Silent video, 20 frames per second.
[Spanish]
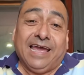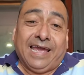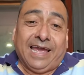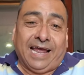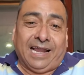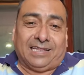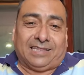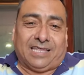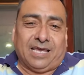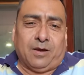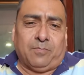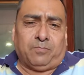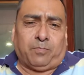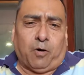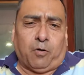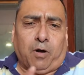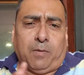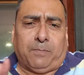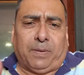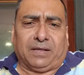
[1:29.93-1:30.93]
El
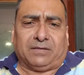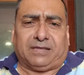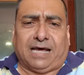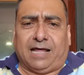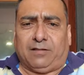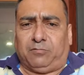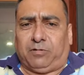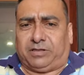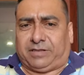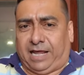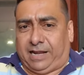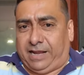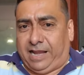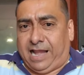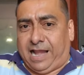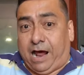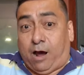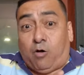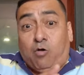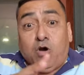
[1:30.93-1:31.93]
tiempo fue pasando,
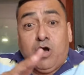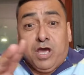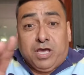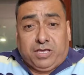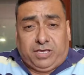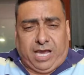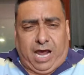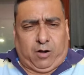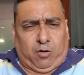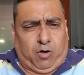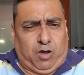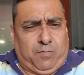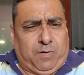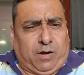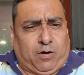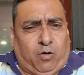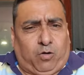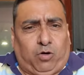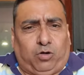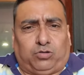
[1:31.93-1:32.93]
Estanislao ya no
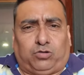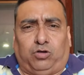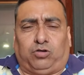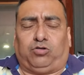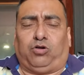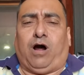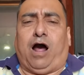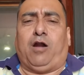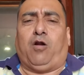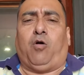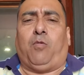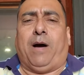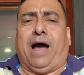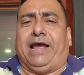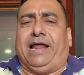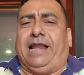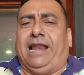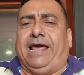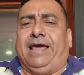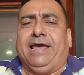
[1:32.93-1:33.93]
iba con nosotros a los
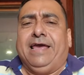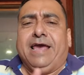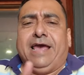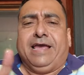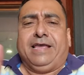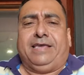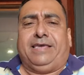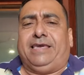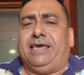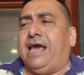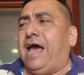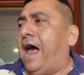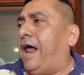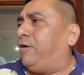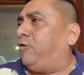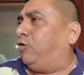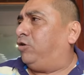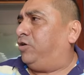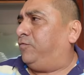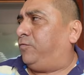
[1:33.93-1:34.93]
bailes,
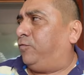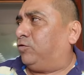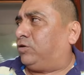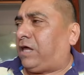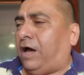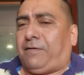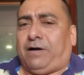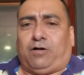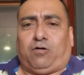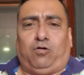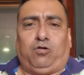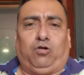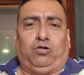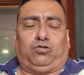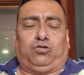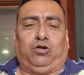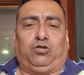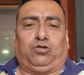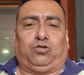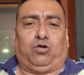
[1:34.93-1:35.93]
ya no disfrutaba con
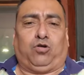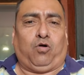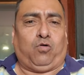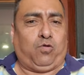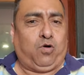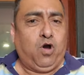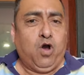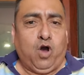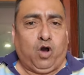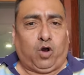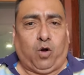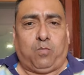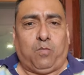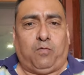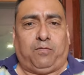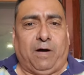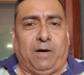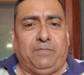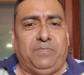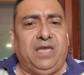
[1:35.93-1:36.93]
nosotros
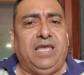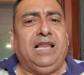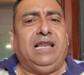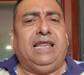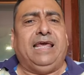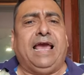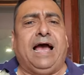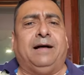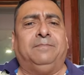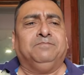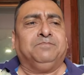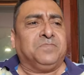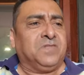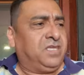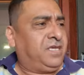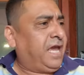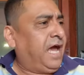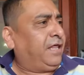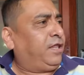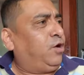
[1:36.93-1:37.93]
como, familia,
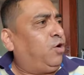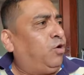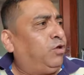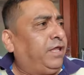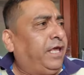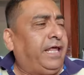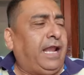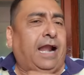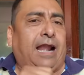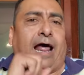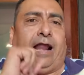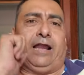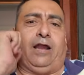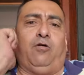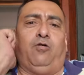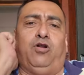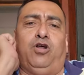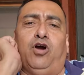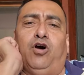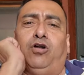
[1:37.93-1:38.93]
ya dejó de ir a las
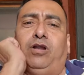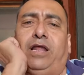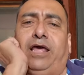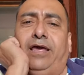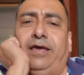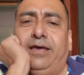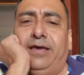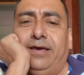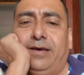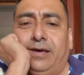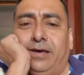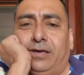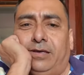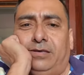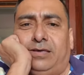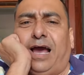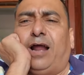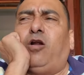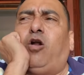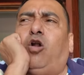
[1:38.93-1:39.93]
reuniones,
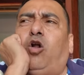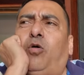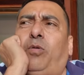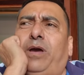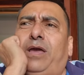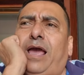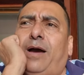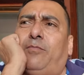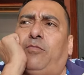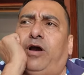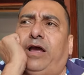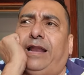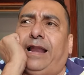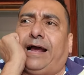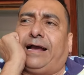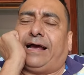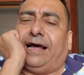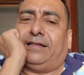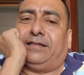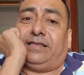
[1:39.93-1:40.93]
ya no nos veíamos en
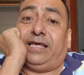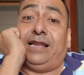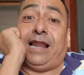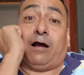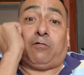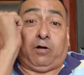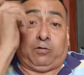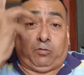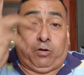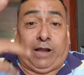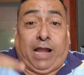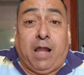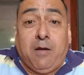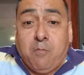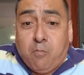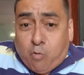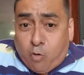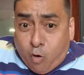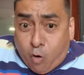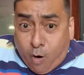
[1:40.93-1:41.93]
la cantina cuando era
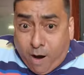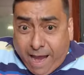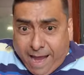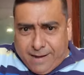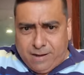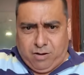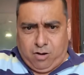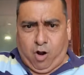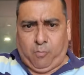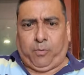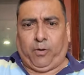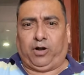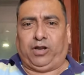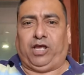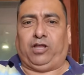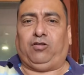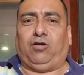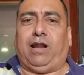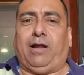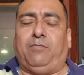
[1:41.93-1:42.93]
el bueno
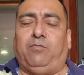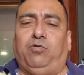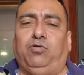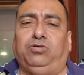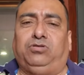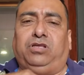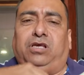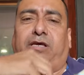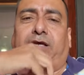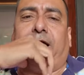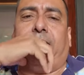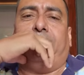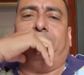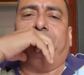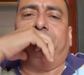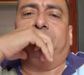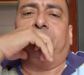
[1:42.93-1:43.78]
poniendo la música.